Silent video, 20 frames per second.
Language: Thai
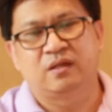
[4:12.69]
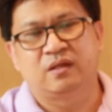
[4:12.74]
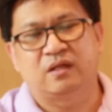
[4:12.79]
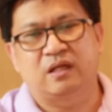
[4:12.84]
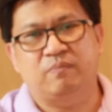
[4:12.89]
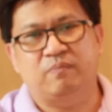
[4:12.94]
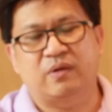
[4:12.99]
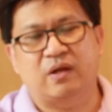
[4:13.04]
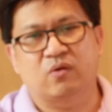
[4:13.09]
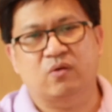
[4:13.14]

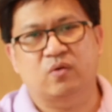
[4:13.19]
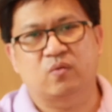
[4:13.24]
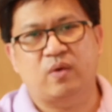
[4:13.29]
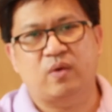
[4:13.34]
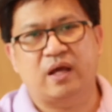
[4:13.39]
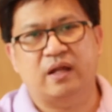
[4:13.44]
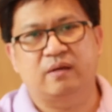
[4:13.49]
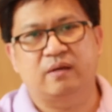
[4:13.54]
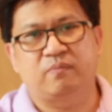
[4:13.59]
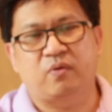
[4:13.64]
แล้วปรากฏ
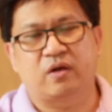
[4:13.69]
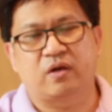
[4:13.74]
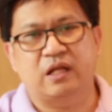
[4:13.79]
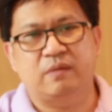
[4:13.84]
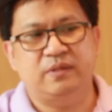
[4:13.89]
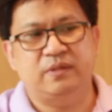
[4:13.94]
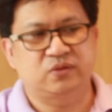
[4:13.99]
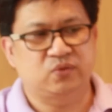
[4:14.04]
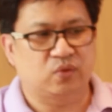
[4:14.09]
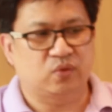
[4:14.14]
ว่าพอได้
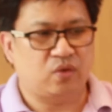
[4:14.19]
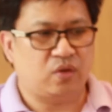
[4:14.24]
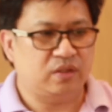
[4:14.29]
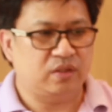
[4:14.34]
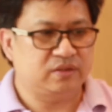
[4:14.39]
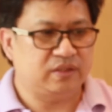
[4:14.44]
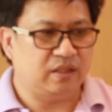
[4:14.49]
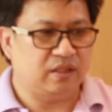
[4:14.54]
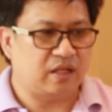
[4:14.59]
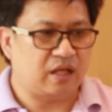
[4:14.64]
พิสูจน์ข้อ
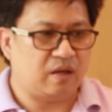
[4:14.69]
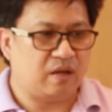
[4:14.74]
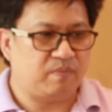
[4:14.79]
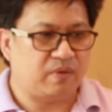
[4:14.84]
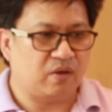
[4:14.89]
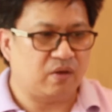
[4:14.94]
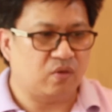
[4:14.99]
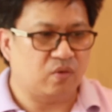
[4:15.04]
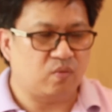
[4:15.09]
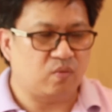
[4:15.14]
เท็จจริงแล้ว
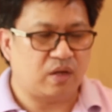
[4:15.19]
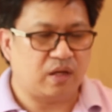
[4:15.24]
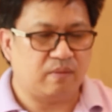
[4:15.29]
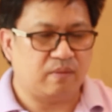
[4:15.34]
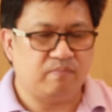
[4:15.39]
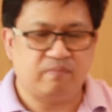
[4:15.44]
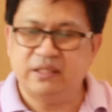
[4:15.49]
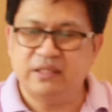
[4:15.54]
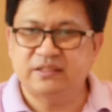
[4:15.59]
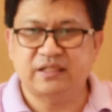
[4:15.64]
ปรากฏว่า
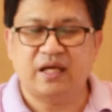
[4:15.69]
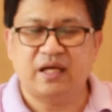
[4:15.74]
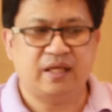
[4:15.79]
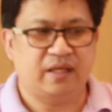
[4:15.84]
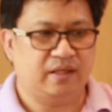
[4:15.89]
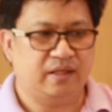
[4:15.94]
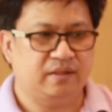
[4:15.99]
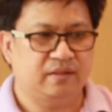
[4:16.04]
ไม่ใช่